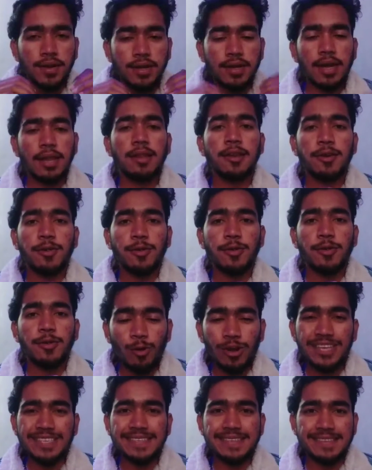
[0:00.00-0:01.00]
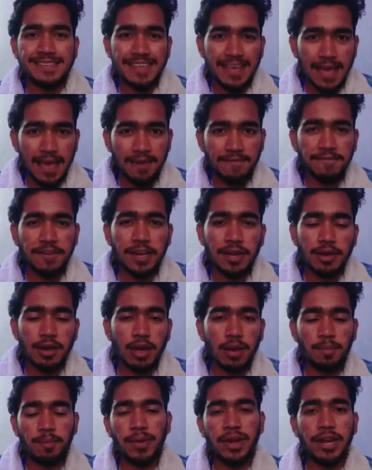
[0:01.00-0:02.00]
कलर ओ एस सेवन
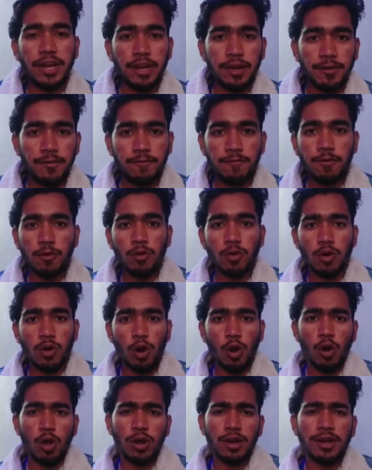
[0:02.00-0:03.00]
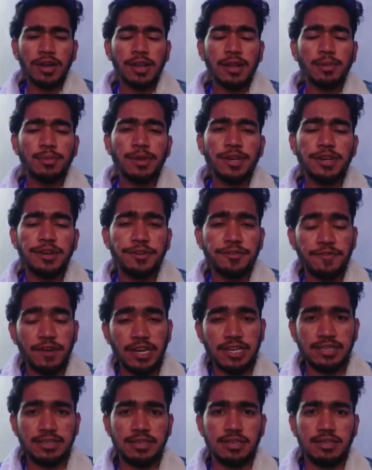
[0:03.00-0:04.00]
अपडेट फॉर ऑल रियल मी
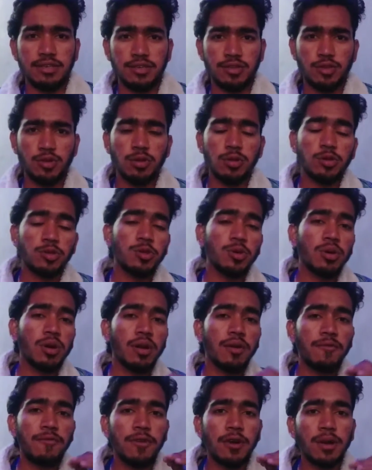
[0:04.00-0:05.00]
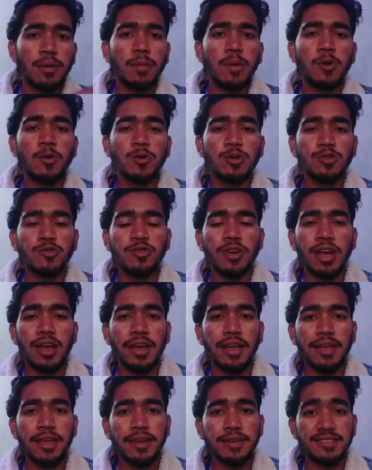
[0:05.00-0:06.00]
डिवाइसेस तो दोस्तों कंफर्म हो चुका
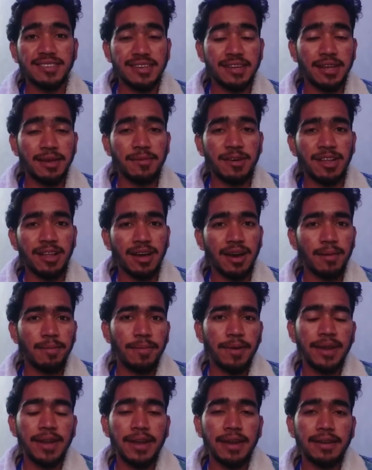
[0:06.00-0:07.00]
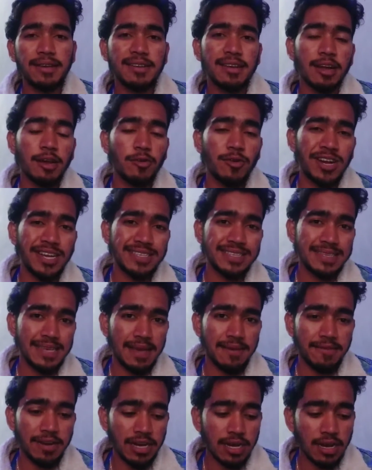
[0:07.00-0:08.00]
है ये स्टेबल अपडेट कलर ओ एस
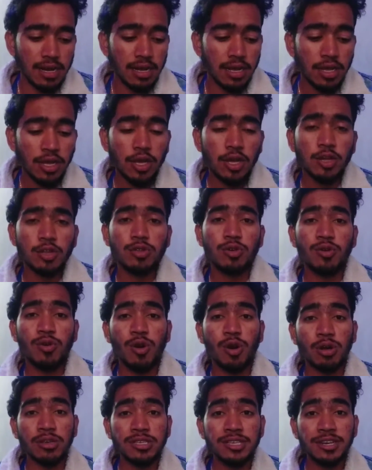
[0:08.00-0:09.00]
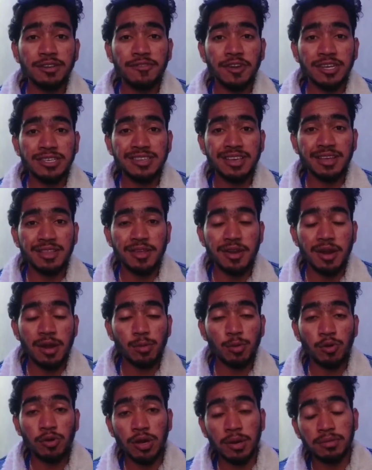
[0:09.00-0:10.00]
सेवन का तो कौन से डिवाइस के अंदर
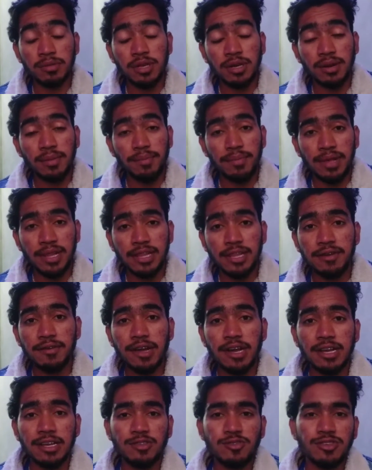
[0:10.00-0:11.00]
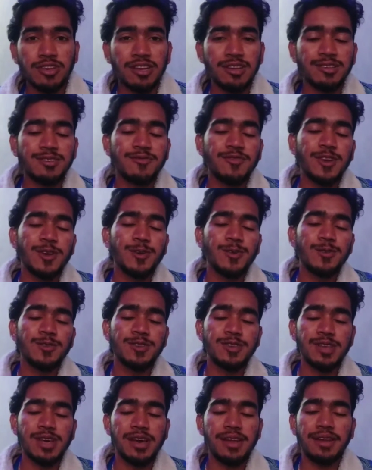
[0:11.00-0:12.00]
आपको कब तक मिलने वाला है तो चलिए इस वीडियो को
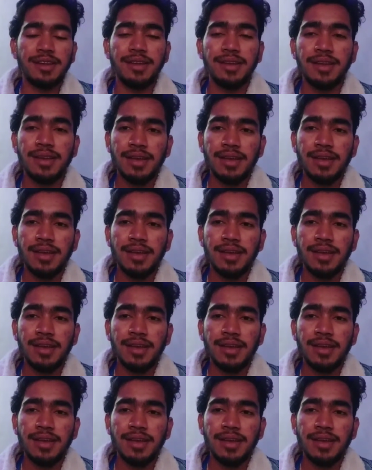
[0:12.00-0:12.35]
सारी